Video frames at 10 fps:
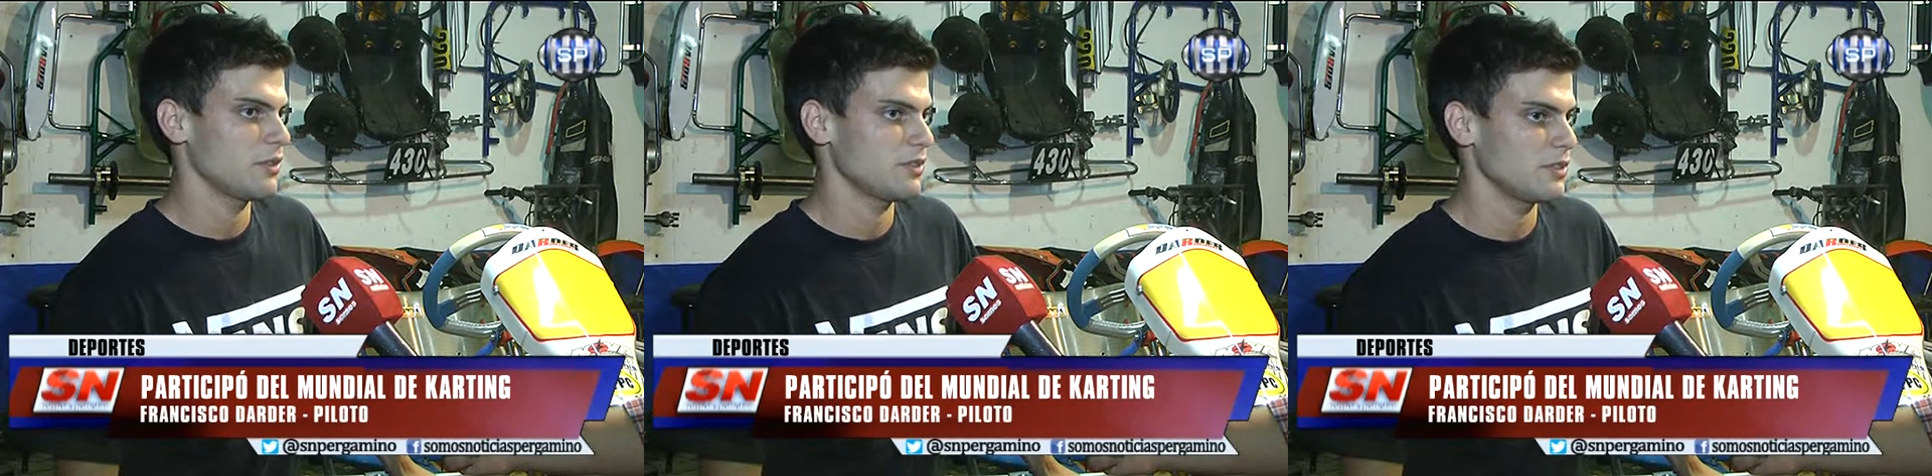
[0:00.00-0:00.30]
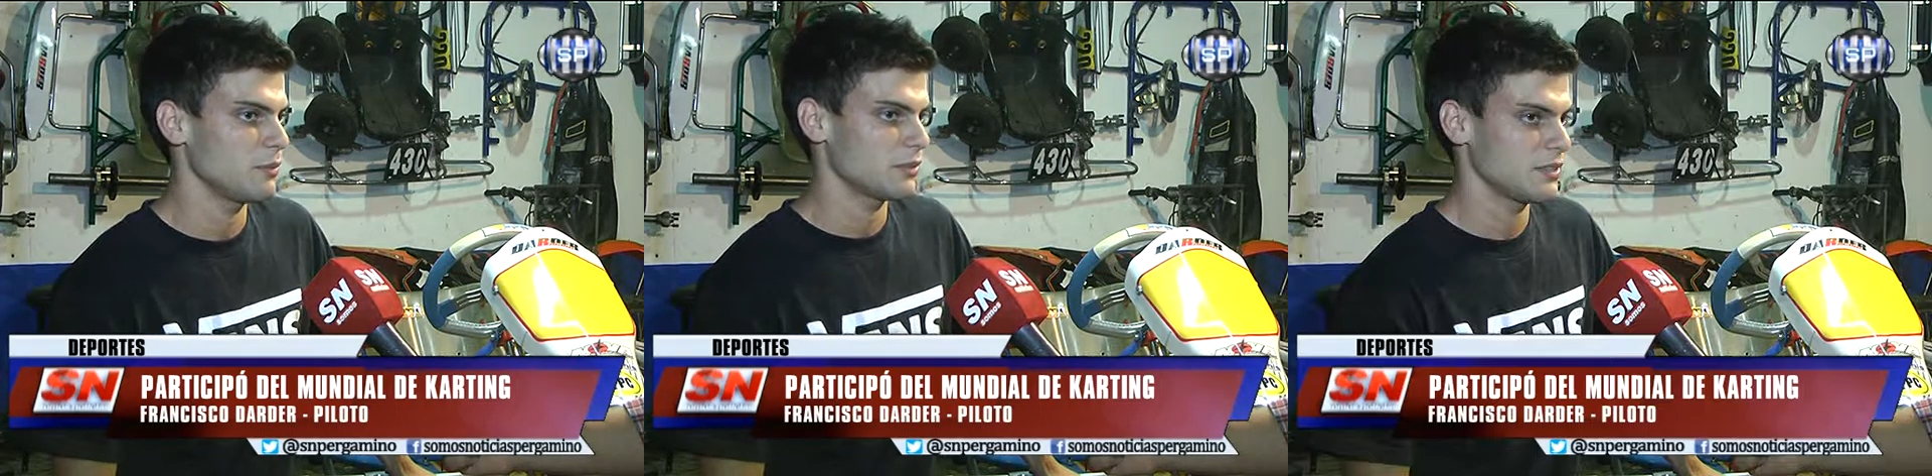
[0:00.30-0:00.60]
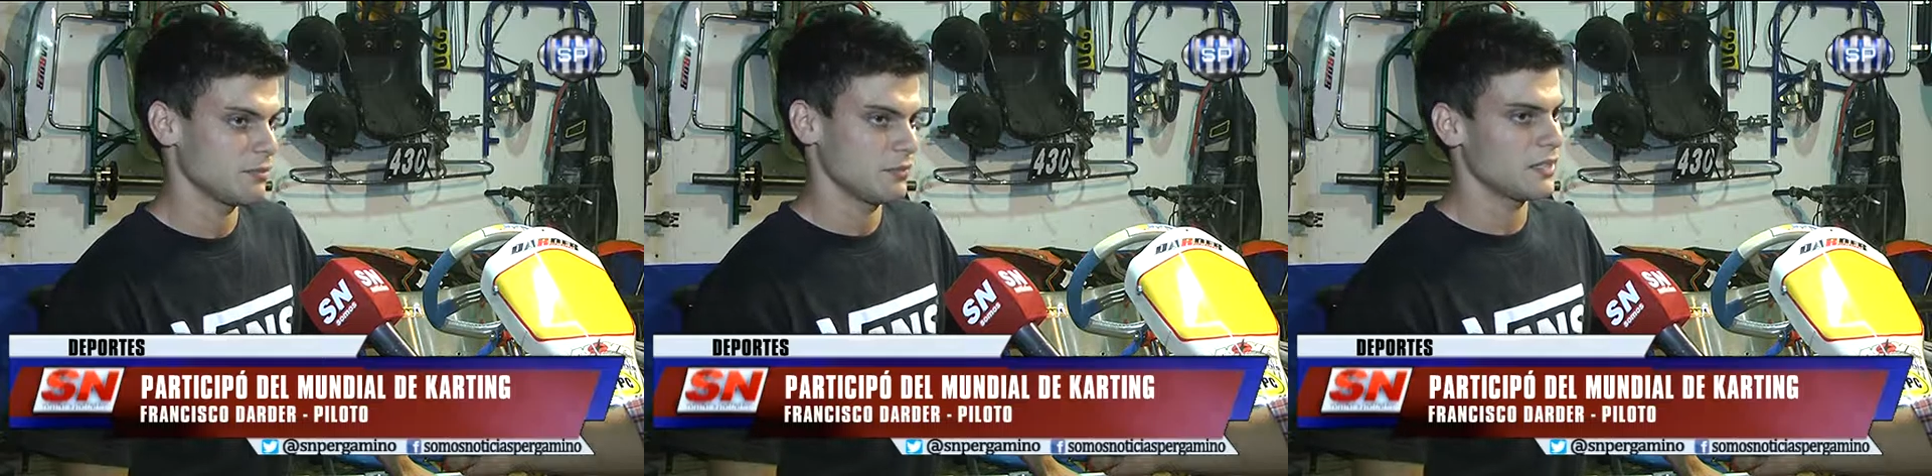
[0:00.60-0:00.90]

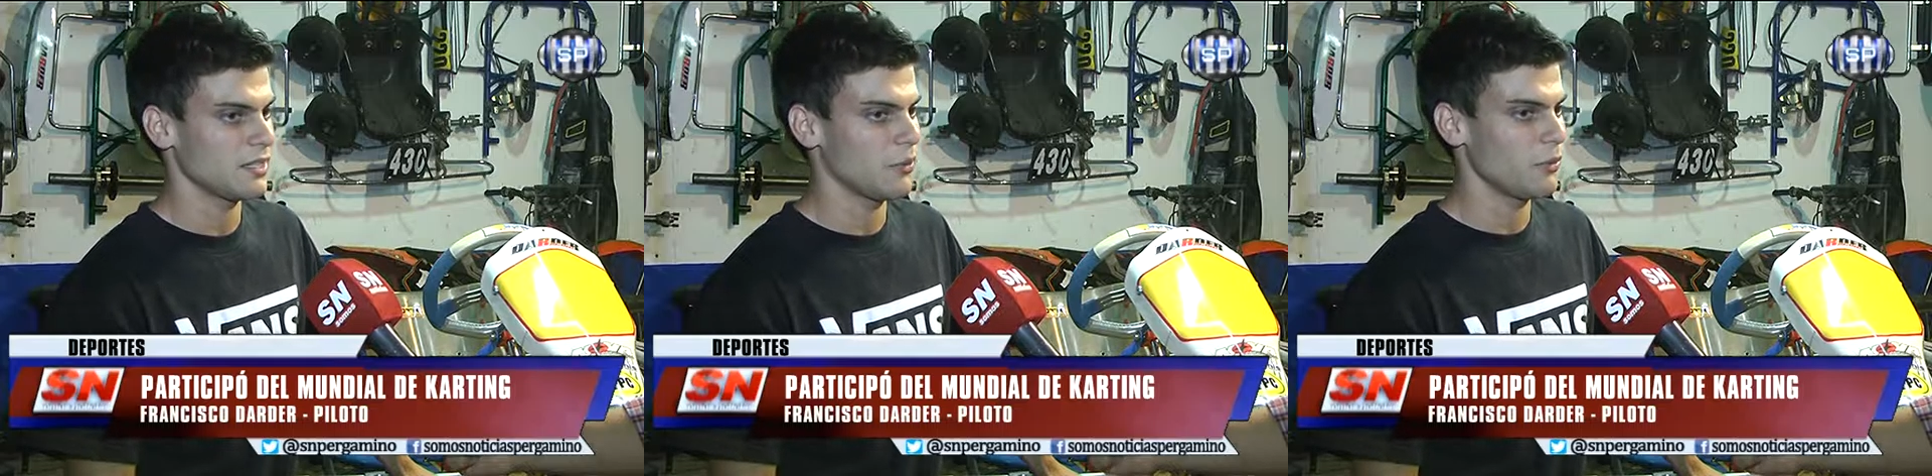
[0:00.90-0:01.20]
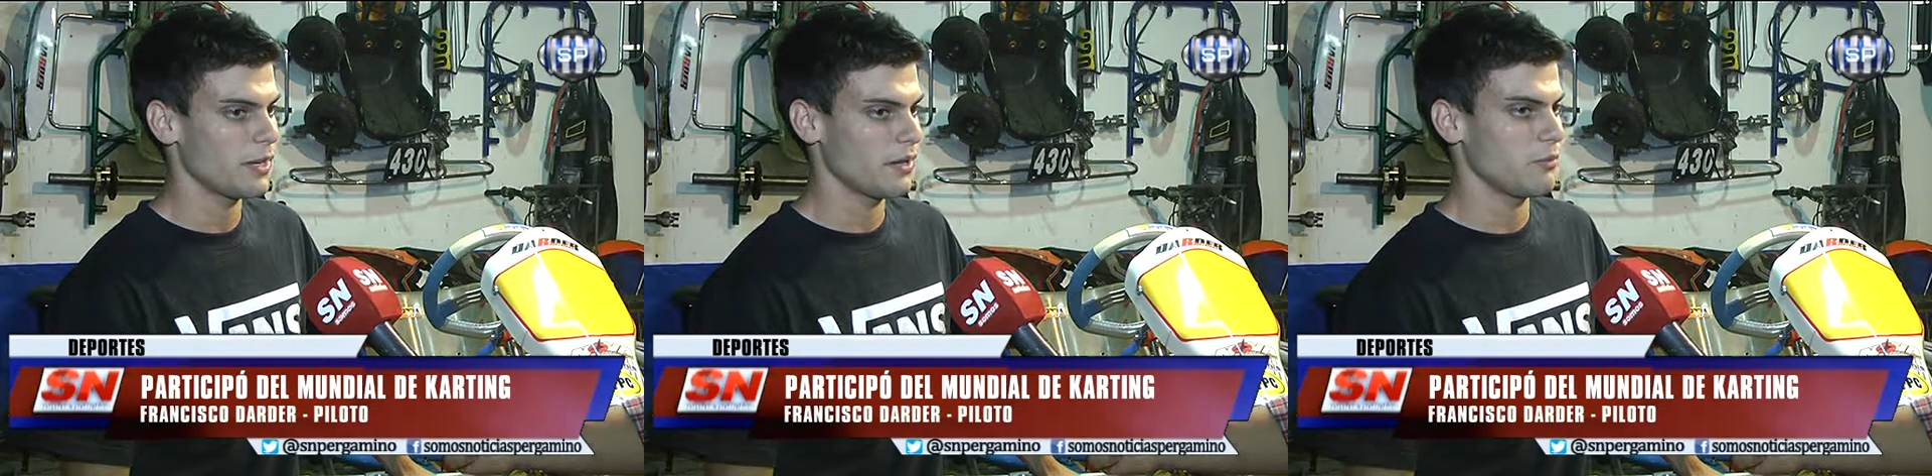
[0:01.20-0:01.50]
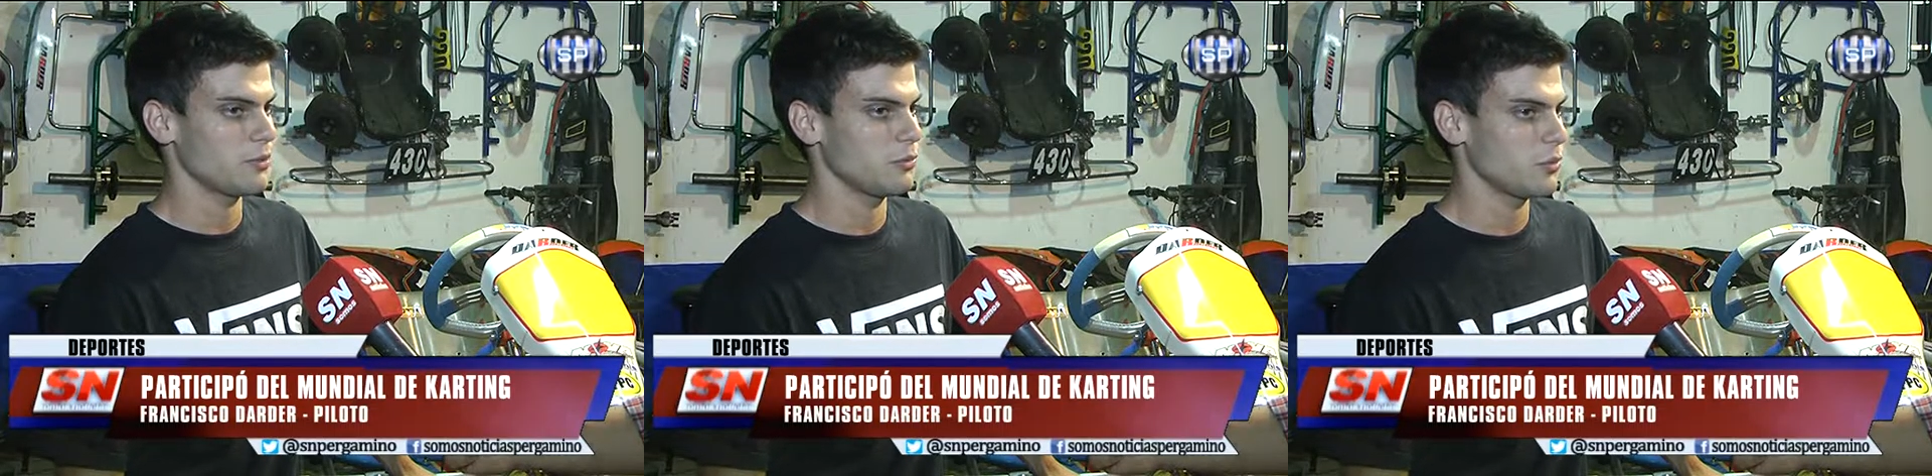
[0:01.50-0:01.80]
decidimos tratar de buscar el
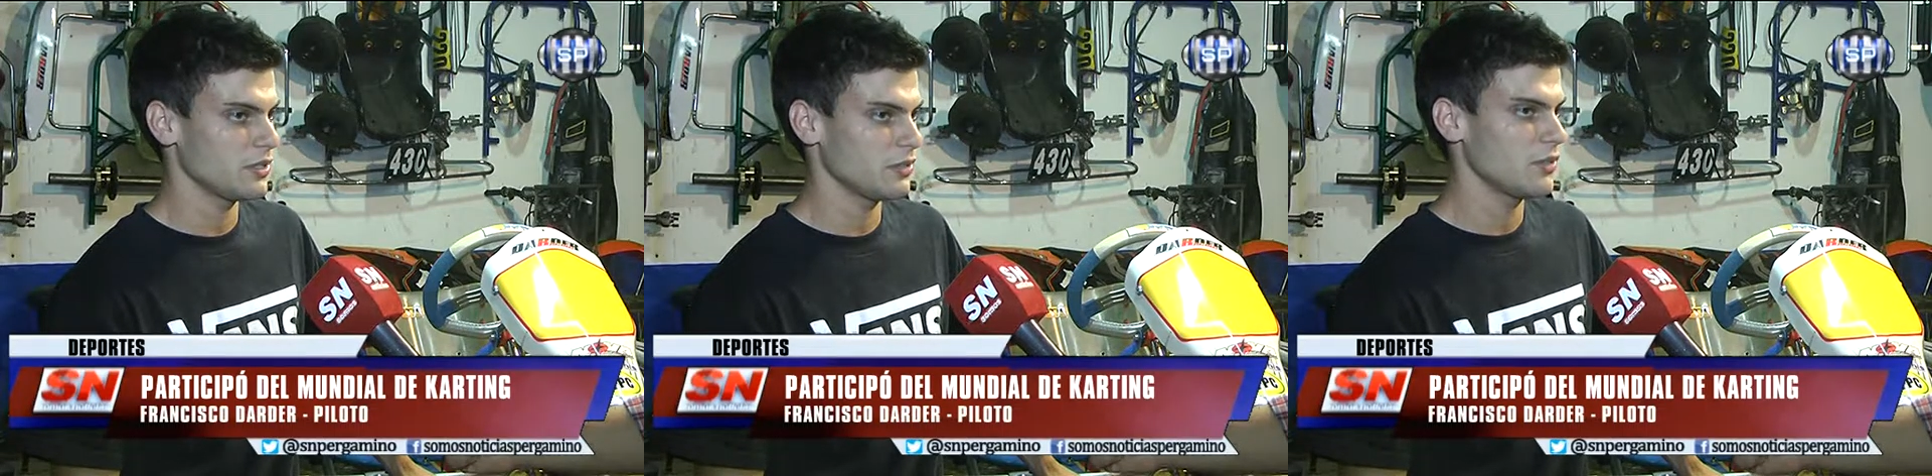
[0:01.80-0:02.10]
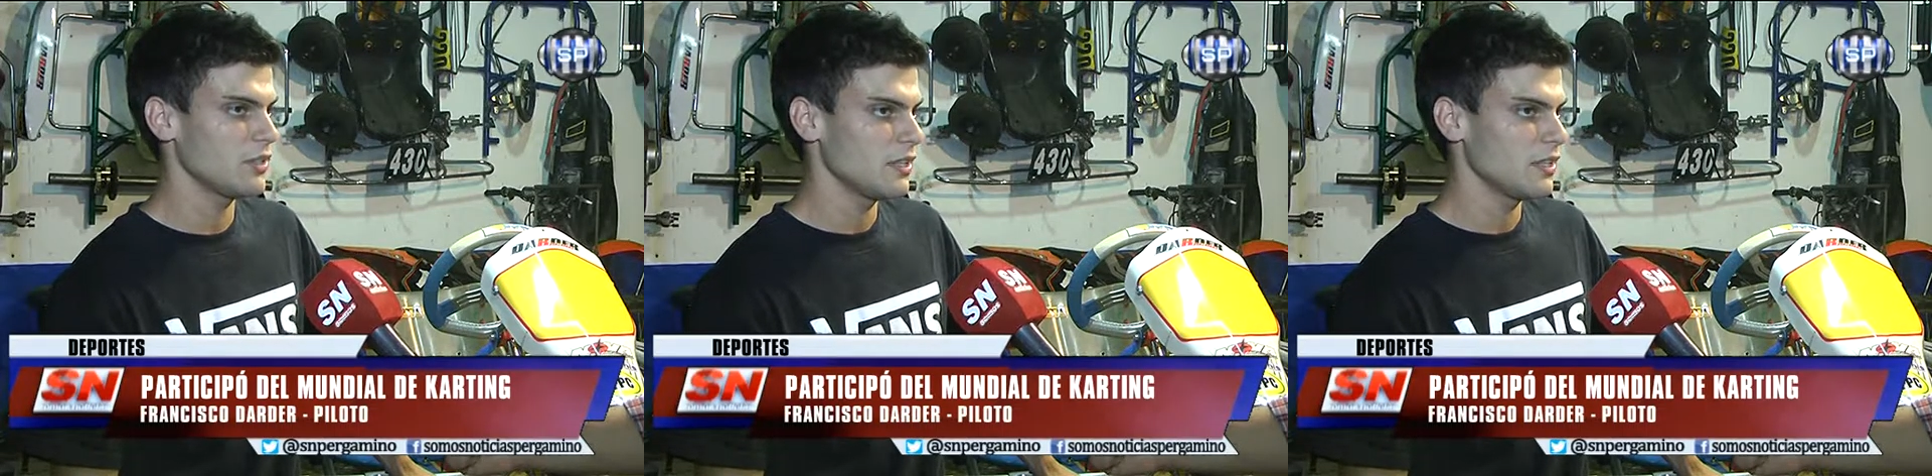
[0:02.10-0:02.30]
presupuesto.